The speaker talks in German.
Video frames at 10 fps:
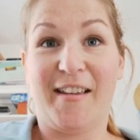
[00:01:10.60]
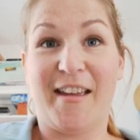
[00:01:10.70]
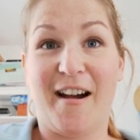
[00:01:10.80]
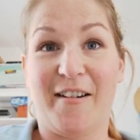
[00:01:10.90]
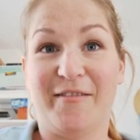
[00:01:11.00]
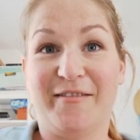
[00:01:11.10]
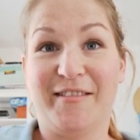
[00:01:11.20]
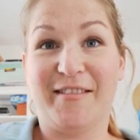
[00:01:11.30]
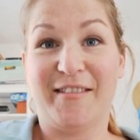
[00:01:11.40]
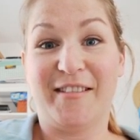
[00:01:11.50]
Ja,
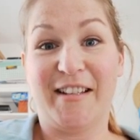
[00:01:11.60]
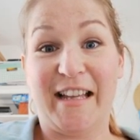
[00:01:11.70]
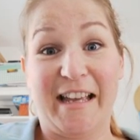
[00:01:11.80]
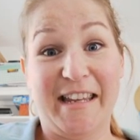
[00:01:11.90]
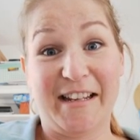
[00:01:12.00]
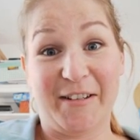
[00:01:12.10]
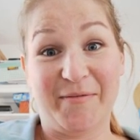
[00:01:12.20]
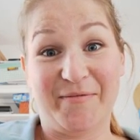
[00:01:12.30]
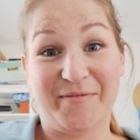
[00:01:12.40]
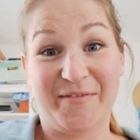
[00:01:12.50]
Aida,
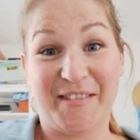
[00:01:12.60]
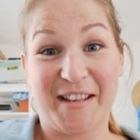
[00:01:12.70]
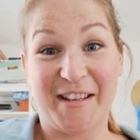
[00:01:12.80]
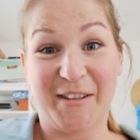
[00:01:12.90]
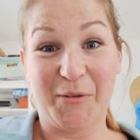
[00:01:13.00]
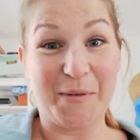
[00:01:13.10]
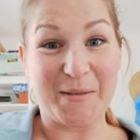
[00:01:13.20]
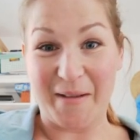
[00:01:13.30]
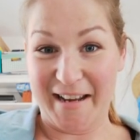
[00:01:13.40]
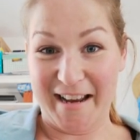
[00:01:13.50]
du
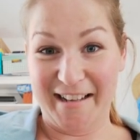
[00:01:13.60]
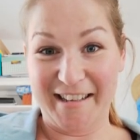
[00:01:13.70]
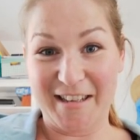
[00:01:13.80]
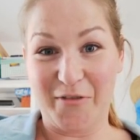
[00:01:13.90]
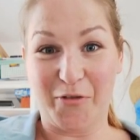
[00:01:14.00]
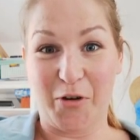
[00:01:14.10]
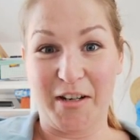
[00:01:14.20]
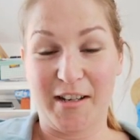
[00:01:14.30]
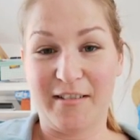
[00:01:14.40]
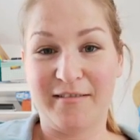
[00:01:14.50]
bist meine älteste
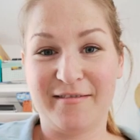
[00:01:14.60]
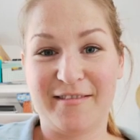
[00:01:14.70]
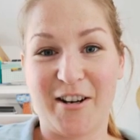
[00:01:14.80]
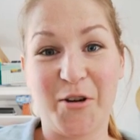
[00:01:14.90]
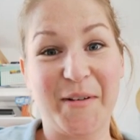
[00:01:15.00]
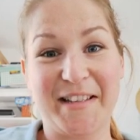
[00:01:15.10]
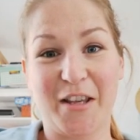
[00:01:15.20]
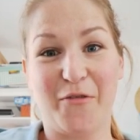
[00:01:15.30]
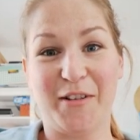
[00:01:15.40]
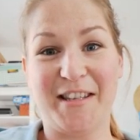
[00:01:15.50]
Freundin auch wenn
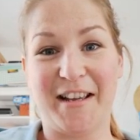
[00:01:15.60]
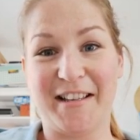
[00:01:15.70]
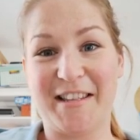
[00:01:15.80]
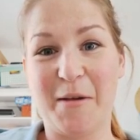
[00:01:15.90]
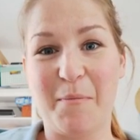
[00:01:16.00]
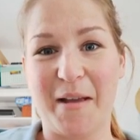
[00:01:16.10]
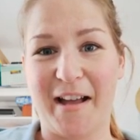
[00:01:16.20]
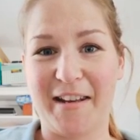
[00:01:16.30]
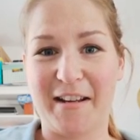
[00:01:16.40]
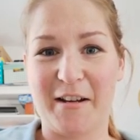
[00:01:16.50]
sich vor circa sieben
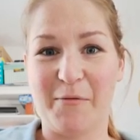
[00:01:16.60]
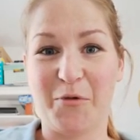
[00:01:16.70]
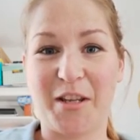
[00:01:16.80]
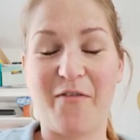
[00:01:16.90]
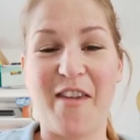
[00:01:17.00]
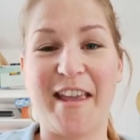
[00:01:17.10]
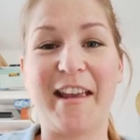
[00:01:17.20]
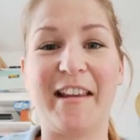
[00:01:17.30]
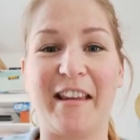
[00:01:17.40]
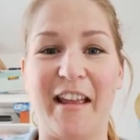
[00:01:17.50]
Jahren da unsere Wege
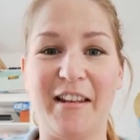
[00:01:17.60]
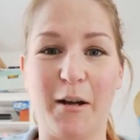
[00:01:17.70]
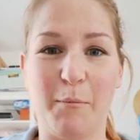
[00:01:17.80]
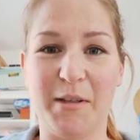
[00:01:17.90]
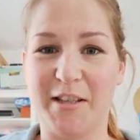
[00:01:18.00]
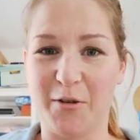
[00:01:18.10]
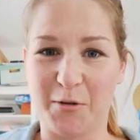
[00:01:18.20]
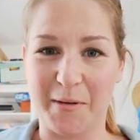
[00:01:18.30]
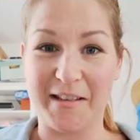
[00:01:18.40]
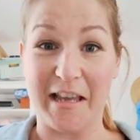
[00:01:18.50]
getrennt haben,
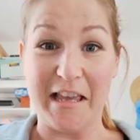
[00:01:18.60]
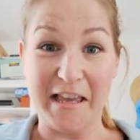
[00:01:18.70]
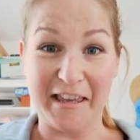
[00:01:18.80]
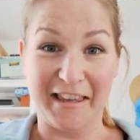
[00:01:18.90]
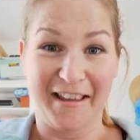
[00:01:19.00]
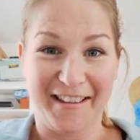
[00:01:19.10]
beziehungsweise ich